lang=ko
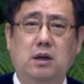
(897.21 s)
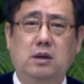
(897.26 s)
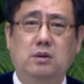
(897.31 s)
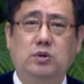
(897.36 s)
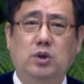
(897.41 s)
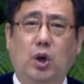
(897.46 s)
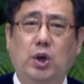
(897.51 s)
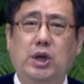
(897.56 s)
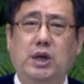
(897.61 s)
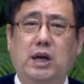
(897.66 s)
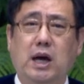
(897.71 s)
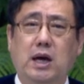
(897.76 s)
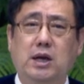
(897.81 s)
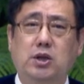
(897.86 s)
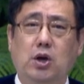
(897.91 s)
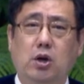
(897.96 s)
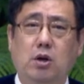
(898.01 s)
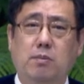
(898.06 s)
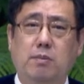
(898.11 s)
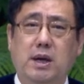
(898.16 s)
너희가
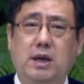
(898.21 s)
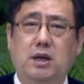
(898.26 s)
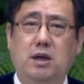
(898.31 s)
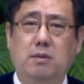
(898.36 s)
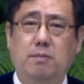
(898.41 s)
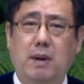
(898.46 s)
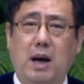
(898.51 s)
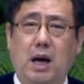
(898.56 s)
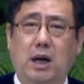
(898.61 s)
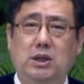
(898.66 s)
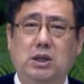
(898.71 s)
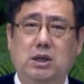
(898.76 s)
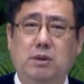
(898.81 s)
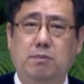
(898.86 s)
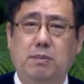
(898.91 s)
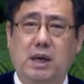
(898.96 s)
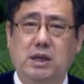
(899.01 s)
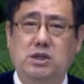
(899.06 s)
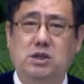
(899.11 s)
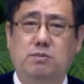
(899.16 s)
열매를 많이
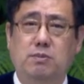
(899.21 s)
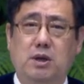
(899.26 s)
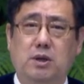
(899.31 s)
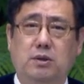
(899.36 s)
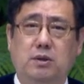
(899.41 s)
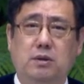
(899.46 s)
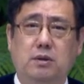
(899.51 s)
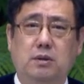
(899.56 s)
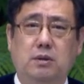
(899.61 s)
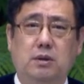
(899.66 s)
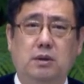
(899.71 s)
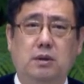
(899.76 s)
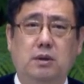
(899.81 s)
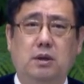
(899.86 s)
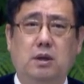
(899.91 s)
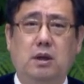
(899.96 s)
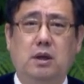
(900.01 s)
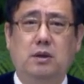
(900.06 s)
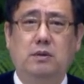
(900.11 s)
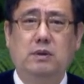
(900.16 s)
맺으면
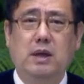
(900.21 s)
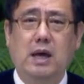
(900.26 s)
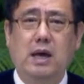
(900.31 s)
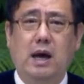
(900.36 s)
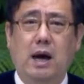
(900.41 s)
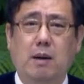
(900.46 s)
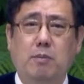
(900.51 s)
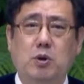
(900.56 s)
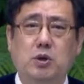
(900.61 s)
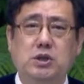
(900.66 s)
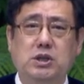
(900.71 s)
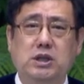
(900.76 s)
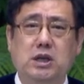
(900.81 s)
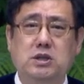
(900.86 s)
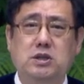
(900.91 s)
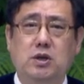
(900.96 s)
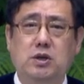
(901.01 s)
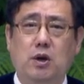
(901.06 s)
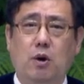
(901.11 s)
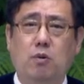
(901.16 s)
내
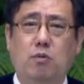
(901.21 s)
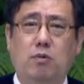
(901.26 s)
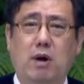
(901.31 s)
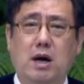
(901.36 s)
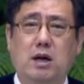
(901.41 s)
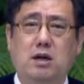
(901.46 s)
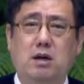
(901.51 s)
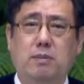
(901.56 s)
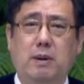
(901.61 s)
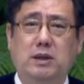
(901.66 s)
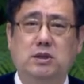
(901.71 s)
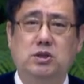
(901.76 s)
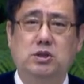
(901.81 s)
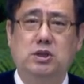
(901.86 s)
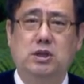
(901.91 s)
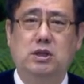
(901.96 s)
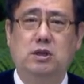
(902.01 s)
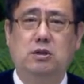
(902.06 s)
아버지께서 영광을 받으실